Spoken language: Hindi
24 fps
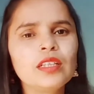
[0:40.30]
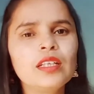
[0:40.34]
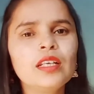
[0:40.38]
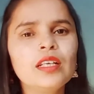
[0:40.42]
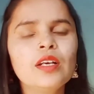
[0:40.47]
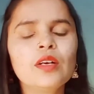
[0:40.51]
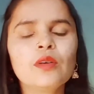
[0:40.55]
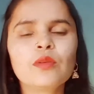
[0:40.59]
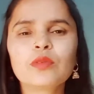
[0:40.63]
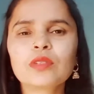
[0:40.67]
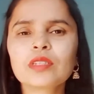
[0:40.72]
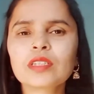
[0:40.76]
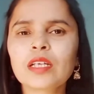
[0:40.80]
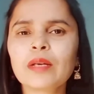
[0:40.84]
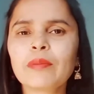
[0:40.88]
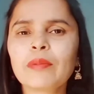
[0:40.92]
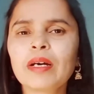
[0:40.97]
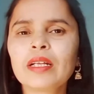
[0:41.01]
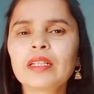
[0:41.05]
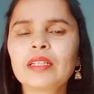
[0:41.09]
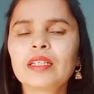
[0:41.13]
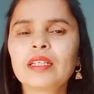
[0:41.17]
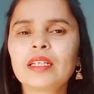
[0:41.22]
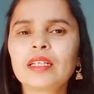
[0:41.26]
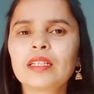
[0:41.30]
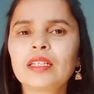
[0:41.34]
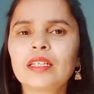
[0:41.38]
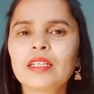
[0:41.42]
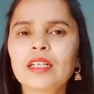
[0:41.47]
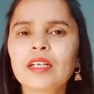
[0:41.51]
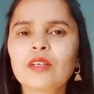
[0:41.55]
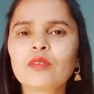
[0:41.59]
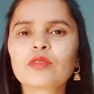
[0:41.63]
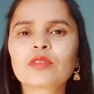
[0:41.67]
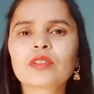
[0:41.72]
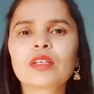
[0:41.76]
उसके बाद धीरे धीरे
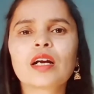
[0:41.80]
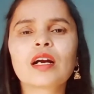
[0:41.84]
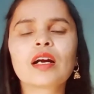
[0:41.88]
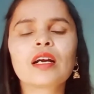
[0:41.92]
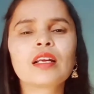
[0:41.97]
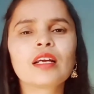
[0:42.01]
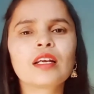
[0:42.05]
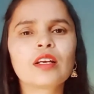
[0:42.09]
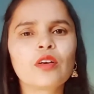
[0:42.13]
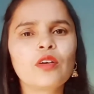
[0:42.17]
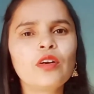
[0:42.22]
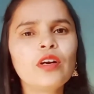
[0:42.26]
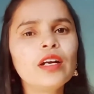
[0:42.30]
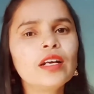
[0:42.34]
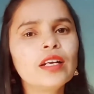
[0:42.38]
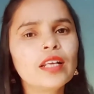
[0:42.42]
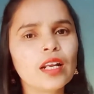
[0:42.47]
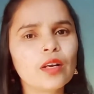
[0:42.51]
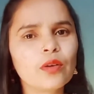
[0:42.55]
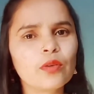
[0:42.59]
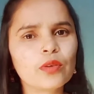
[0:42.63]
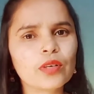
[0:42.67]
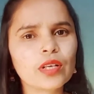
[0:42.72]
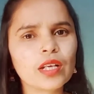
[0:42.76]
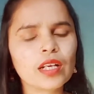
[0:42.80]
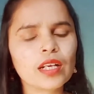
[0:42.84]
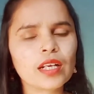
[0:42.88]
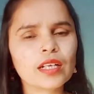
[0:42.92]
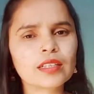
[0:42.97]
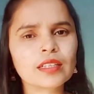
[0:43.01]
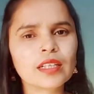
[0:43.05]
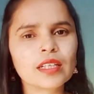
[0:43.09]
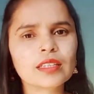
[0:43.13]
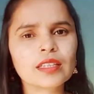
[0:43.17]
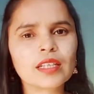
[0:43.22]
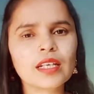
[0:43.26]
उसका कलर और डल होने लग
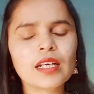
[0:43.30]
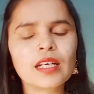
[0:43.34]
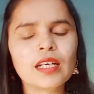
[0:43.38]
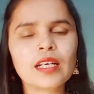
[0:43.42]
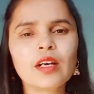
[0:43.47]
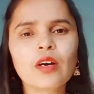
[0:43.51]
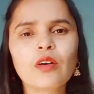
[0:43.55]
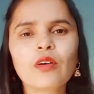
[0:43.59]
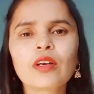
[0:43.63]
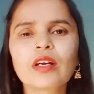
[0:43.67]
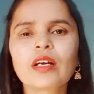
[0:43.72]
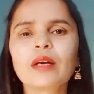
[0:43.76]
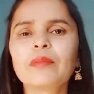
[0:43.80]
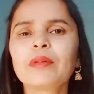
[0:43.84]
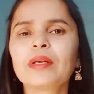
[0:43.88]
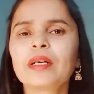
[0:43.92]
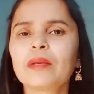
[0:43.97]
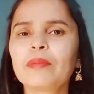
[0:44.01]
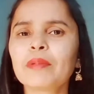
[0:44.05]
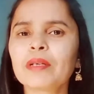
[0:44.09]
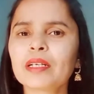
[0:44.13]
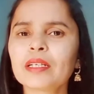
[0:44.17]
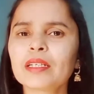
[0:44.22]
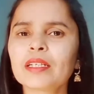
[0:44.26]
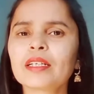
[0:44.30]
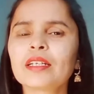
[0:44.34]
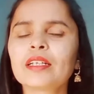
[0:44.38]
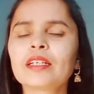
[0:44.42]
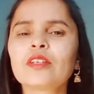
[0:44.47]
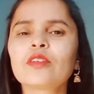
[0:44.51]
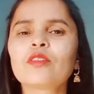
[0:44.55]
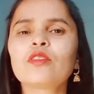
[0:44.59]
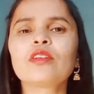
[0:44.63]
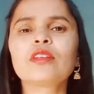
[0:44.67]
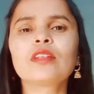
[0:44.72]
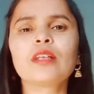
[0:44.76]
जाता है और कभी कभी किसी किसी को
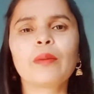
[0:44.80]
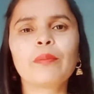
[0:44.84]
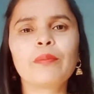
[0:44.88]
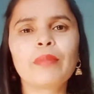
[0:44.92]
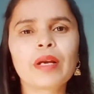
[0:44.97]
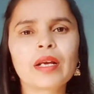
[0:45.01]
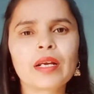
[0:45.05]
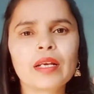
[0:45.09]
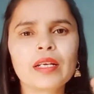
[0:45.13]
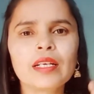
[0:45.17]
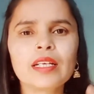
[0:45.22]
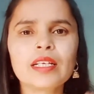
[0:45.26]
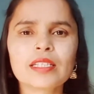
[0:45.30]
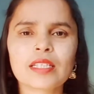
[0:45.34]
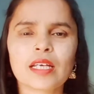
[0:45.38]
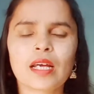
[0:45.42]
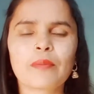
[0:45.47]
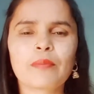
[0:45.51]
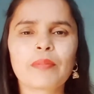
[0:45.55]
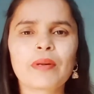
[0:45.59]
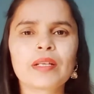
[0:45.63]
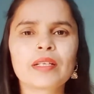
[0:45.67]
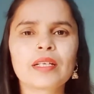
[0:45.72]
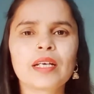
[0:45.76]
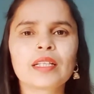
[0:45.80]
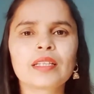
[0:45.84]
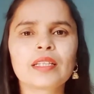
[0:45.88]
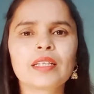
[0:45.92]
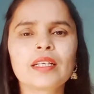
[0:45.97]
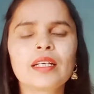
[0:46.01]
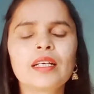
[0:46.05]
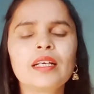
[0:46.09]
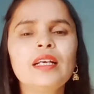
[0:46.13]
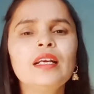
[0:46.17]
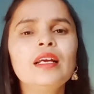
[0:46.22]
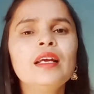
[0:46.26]
धब्बे के निशान पड़ जाते हैं
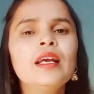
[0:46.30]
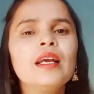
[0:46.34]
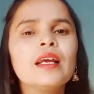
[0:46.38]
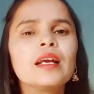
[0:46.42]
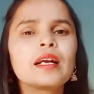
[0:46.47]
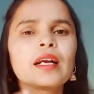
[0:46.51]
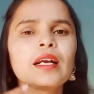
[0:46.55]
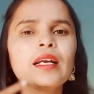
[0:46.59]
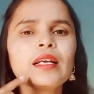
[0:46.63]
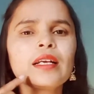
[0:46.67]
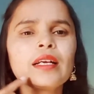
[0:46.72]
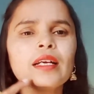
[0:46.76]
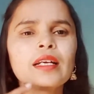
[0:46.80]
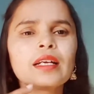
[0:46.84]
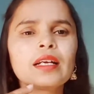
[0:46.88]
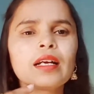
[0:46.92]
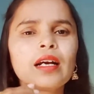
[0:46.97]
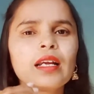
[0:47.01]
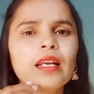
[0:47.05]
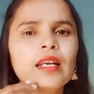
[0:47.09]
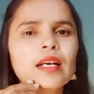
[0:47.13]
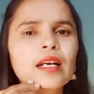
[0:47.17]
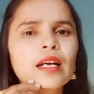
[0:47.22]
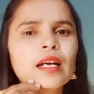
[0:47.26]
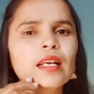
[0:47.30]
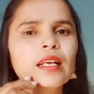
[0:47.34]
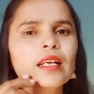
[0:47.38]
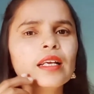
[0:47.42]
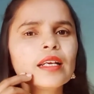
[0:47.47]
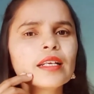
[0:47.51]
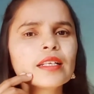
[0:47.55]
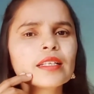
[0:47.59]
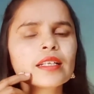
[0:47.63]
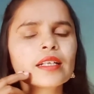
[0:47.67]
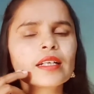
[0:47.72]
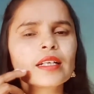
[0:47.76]
कहीं कहीं काले काले ऐसे
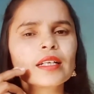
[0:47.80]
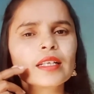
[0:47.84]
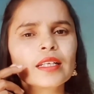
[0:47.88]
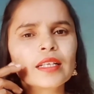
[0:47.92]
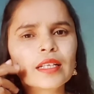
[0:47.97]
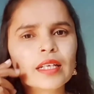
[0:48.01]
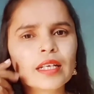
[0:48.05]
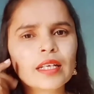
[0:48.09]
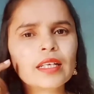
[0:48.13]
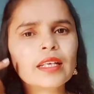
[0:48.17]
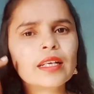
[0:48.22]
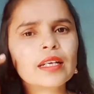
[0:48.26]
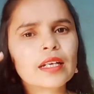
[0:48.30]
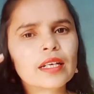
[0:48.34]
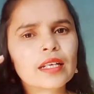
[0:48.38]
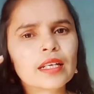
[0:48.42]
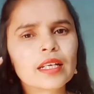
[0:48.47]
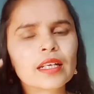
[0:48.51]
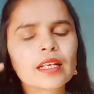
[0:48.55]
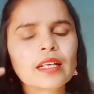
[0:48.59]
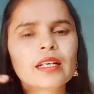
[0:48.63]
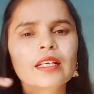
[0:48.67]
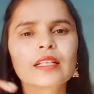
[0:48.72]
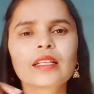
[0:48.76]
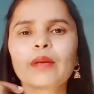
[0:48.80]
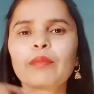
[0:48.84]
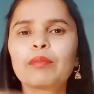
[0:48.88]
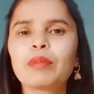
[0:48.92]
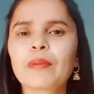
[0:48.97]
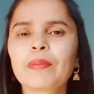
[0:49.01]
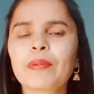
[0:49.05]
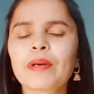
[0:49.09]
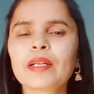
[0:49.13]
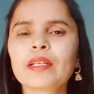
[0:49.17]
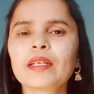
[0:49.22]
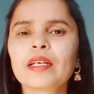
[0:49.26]
कहीं कहीं रेड कलर के धब्बे पड़
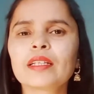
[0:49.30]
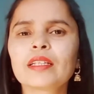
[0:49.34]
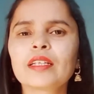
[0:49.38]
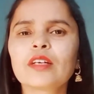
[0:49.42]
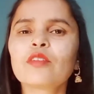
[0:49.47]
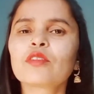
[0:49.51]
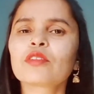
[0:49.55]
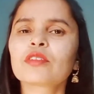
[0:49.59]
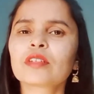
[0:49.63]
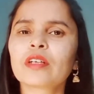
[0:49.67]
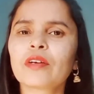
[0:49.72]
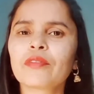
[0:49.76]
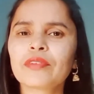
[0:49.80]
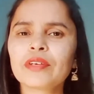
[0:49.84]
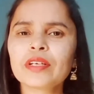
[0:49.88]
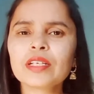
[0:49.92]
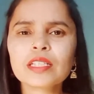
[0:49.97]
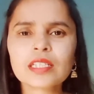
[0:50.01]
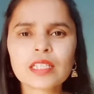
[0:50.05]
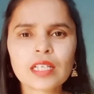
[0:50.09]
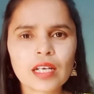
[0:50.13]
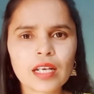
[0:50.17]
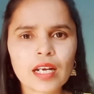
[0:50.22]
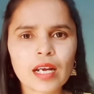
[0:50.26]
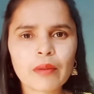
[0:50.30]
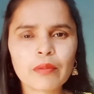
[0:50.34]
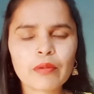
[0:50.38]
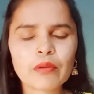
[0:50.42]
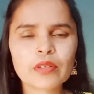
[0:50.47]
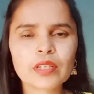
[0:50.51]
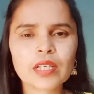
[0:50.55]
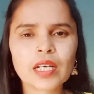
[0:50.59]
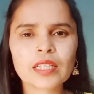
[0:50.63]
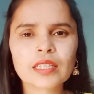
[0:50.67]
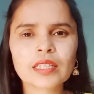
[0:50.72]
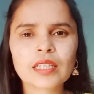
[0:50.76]
जाते हैं उसका फेस ख़राब हो
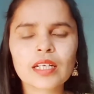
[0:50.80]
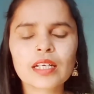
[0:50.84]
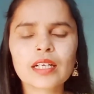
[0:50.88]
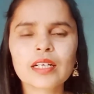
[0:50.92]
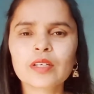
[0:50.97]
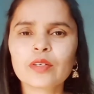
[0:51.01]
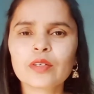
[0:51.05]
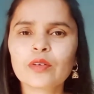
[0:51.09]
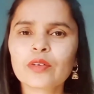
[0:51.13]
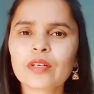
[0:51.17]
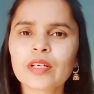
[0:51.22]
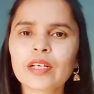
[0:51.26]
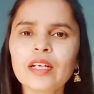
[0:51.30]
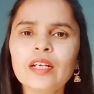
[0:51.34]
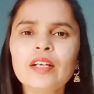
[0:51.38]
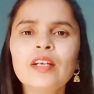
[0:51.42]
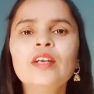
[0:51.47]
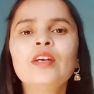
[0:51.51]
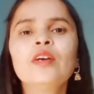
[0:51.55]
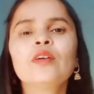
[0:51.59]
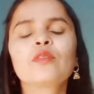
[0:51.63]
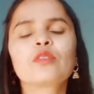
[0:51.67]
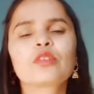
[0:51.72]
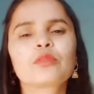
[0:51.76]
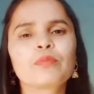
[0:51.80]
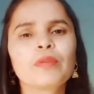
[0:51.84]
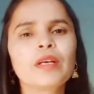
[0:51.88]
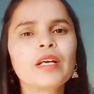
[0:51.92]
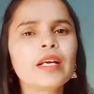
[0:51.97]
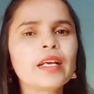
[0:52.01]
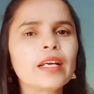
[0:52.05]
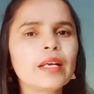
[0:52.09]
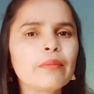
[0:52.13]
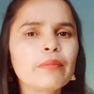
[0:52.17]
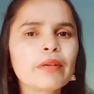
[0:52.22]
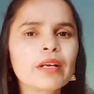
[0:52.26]
जाता है क्योंकि उसमें
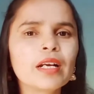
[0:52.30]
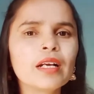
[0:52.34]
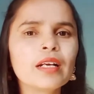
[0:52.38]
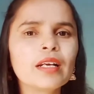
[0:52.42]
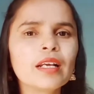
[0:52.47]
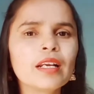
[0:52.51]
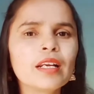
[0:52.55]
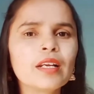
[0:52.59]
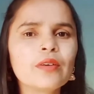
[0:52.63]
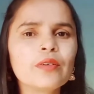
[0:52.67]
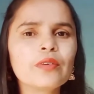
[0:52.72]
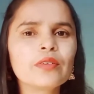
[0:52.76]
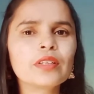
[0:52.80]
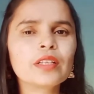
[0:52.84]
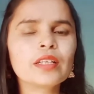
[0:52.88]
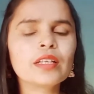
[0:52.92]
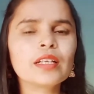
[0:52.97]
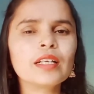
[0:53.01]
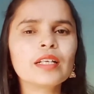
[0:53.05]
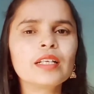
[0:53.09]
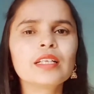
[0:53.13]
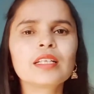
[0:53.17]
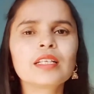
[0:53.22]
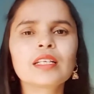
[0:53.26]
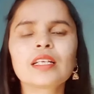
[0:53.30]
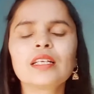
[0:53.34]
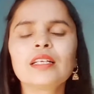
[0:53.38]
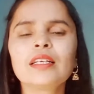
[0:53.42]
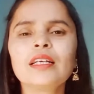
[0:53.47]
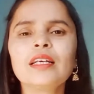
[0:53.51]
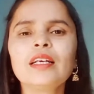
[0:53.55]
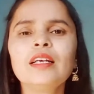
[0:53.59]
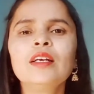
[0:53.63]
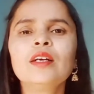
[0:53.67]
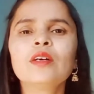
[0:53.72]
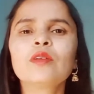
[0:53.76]
केमिकल डले होते हैं इसलिए
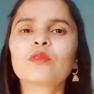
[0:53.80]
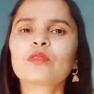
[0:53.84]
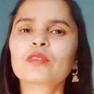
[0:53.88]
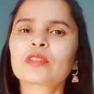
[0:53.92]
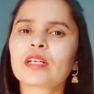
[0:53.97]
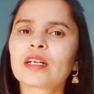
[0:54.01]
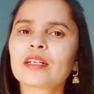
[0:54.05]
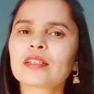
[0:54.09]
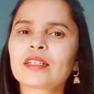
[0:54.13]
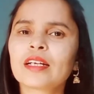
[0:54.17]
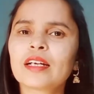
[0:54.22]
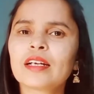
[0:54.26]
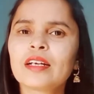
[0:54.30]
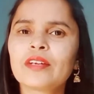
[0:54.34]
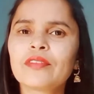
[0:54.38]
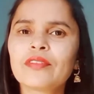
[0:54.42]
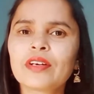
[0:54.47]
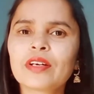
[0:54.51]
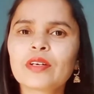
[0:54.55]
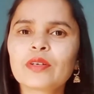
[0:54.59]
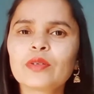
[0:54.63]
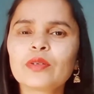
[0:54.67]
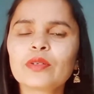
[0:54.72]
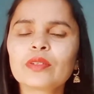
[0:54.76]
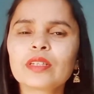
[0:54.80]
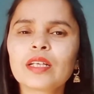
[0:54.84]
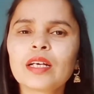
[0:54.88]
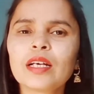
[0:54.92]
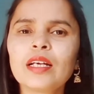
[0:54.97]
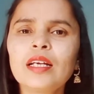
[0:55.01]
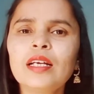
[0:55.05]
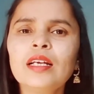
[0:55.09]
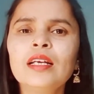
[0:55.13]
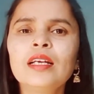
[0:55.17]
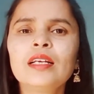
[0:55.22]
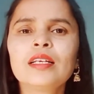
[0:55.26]
उसका साइड इफ़ेक्ट होता है
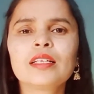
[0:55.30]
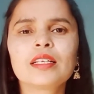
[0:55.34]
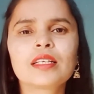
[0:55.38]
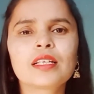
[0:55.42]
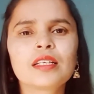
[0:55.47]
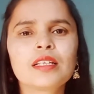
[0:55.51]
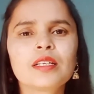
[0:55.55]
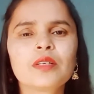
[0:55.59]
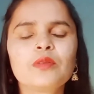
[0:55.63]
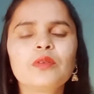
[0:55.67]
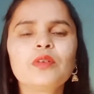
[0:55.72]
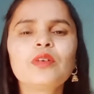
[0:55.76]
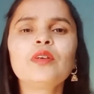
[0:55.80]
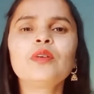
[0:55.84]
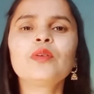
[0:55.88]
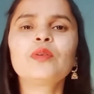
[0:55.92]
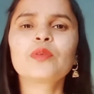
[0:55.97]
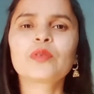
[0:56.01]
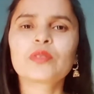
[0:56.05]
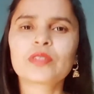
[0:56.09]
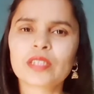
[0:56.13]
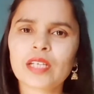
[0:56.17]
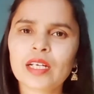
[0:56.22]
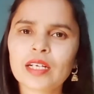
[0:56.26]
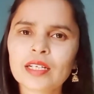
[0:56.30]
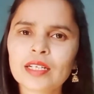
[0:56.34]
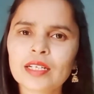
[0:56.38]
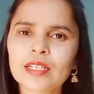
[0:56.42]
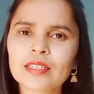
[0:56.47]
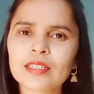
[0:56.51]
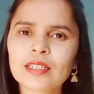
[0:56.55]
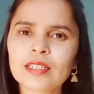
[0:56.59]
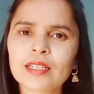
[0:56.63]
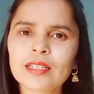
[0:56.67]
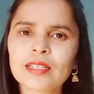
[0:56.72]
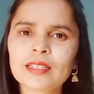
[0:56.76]
इसलिए वो नुकसान करता
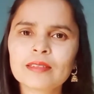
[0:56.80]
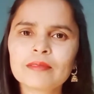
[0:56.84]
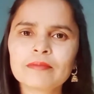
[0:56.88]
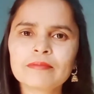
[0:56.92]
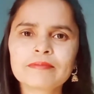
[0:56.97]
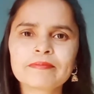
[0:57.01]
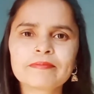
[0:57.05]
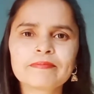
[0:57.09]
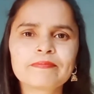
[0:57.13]
है